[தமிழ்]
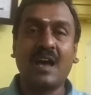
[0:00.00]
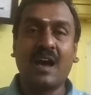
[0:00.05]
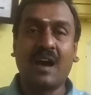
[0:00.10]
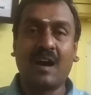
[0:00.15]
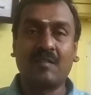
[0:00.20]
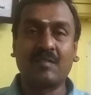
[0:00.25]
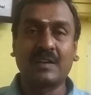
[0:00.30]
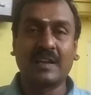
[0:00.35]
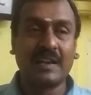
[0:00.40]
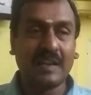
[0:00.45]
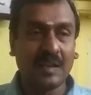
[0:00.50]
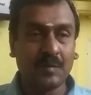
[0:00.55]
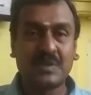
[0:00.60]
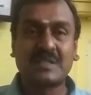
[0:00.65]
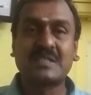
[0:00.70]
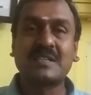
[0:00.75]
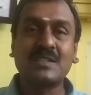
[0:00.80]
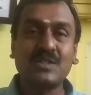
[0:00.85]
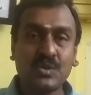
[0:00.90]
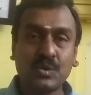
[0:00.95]
அவங்க எல்லாமே
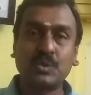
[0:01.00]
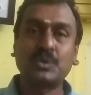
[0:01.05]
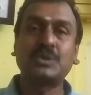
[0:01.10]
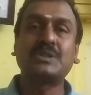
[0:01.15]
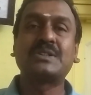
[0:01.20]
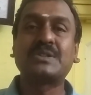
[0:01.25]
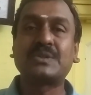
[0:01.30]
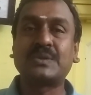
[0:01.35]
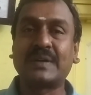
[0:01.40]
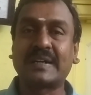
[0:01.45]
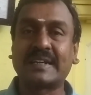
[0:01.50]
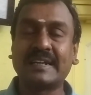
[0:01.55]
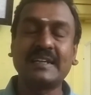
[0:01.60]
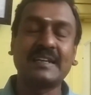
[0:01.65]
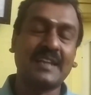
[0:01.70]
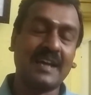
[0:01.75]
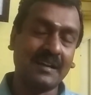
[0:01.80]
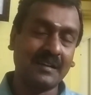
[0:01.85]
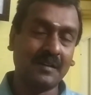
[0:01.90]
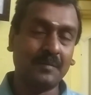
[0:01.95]
செஞ்சு கொடுத்துருவாங்க
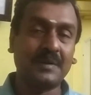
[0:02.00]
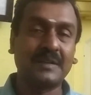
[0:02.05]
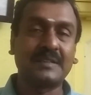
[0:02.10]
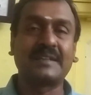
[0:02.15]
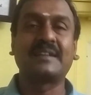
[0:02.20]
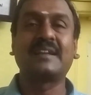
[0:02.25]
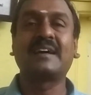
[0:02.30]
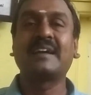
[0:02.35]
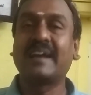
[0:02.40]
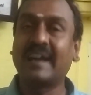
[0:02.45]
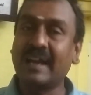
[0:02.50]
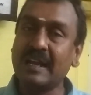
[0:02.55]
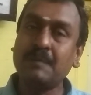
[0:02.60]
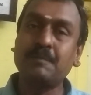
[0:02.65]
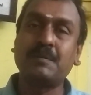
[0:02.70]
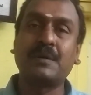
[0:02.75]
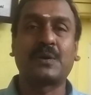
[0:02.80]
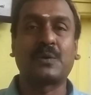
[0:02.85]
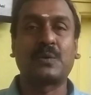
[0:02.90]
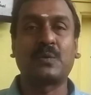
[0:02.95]
நாங்கள் பார்த்தீங்கன்னா கைட்
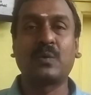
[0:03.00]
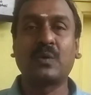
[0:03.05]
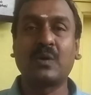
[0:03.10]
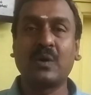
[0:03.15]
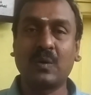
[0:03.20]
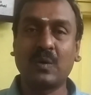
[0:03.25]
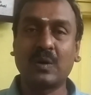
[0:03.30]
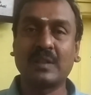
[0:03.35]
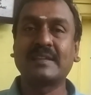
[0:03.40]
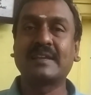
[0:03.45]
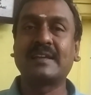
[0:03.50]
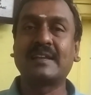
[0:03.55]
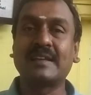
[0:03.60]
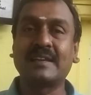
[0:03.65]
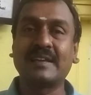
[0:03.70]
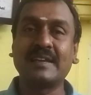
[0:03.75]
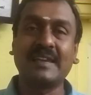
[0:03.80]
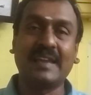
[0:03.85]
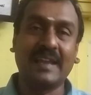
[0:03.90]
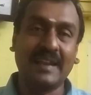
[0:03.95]
பண்ணுறோம் உங்கள் குழந்தைகளுக்கு
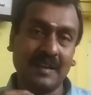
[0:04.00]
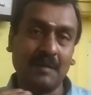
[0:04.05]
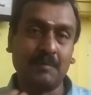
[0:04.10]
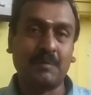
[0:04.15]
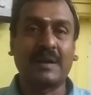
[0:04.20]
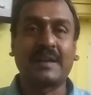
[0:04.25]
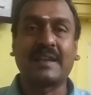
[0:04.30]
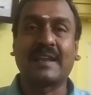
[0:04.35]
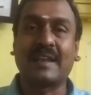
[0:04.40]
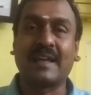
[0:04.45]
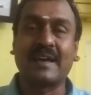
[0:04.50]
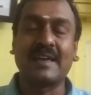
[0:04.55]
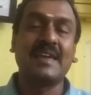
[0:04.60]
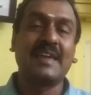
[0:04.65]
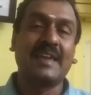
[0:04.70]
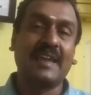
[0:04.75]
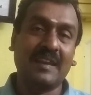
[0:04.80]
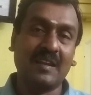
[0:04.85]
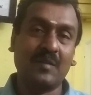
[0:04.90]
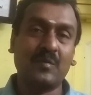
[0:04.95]
என்ன பண்ணலாம்
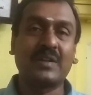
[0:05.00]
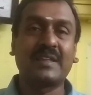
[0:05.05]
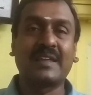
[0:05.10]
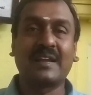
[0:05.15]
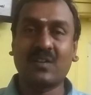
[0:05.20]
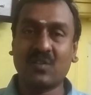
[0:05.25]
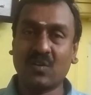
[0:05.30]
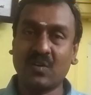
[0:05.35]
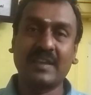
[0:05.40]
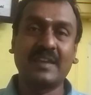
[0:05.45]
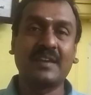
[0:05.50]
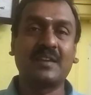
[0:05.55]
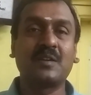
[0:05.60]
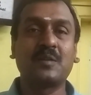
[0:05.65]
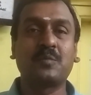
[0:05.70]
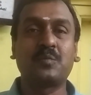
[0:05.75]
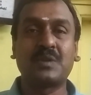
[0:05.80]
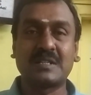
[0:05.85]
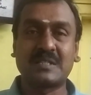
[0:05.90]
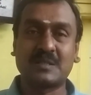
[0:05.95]
என்ன மாதிரி எலக்ட்ரானிக்
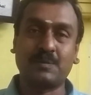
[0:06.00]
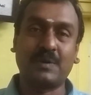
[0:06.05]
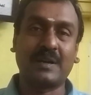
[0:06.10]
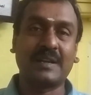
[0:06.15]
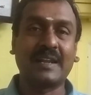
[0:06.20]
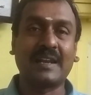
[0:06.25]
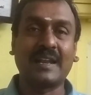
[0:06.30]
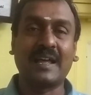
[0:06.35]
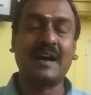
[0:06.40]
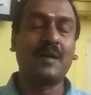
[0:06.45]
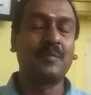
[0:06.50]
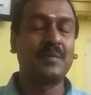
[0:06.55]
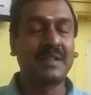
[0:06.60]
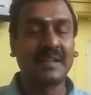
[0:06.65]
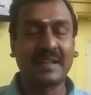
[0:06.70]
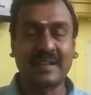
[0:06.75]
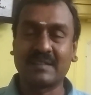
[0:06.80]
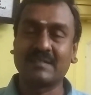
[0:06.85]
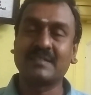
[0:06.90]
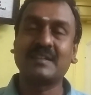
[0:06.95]
எக்யூப்மெண்ட்ஸ் பண்ணலாம்
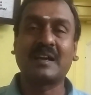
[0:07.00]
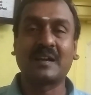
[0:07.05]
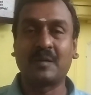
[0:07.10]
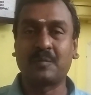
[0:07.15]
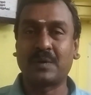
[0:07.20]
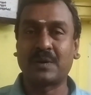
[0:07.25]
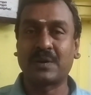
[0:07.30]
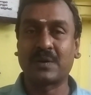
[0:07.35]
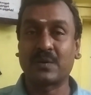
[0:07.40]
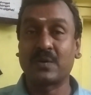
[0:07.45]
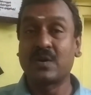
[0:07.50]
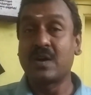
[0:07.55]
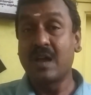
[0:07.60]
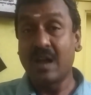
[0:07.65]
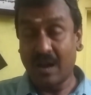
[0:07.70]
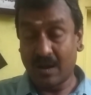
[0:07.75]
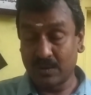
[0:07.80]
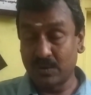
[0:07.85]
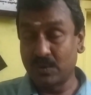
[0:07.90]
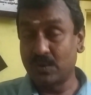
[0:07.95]
அப்படிங்கிறத நாங்கள் பண்ணுறோம்
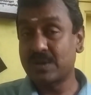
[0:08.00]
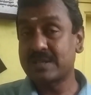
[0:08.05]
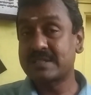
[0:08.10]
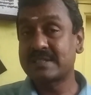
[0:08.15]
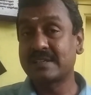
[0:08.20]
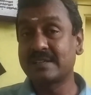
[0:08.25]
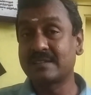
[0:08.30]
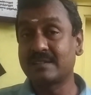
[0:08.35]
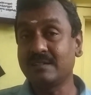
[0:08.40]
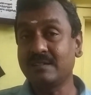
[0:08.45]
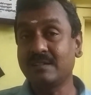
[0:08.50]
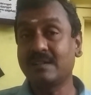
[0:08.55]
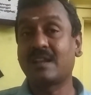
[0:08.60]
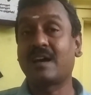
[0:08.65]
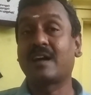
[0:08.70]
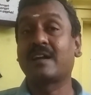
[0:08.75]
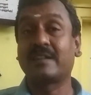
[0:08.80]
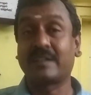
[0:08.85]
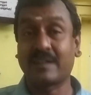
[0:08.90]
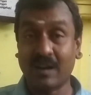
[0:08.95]
அதோடு சேர்த்து
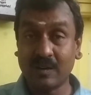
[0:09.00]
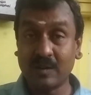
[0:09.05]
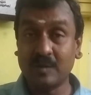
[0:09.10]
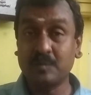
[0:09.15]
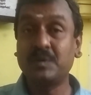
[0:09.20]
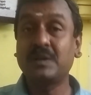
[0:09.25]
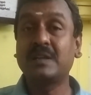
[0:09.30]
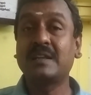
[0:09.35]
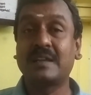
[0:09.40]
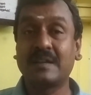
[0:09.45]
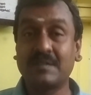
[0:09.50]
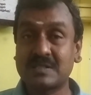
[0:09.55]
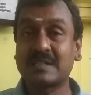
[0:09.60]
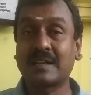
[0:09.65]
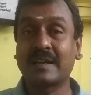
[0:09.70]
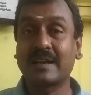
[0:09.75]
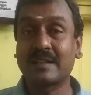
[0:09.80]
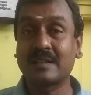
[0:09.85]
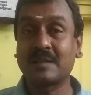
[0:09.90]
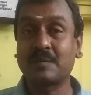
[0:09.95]
நாங்கள் டாக்கபிள்
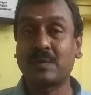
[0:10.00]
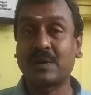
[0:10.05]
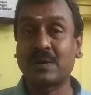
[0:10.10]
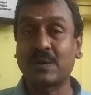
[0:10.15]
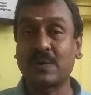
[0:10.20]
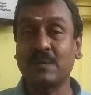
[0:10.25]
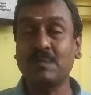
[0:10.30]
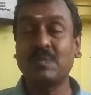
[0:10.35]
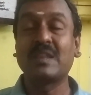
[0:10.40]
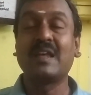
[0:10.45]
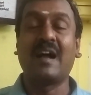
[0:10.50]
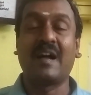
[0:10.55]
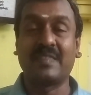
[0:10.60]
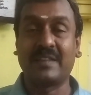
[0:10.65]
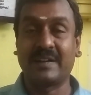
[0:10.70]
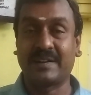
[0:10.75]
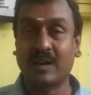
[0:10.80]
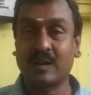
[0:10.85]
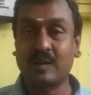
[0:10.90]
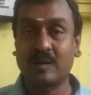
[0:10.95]
கிஃப்ட்ஸுங்கிறத பண்ணுறோம்
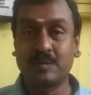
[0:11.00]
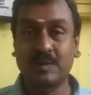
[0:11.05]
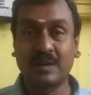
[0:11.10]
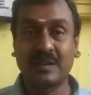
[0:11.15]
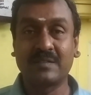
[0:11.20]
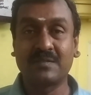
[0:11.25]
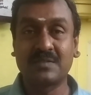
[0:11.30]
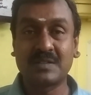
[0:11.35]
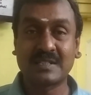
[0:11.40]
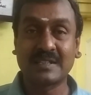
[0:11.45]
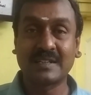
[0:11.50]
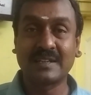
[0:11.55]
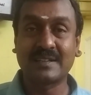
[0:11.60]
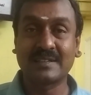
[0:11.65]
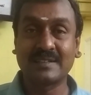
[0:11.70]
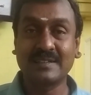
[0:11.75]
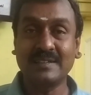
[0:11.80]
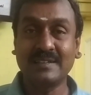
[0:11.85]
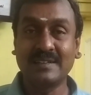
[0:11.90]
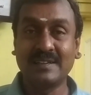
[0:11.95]
அந்த டாக்கபிள்
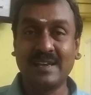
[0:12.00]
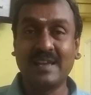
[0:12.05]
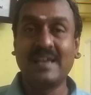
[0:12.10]
கிஃப்ட்ஸுங்கிறது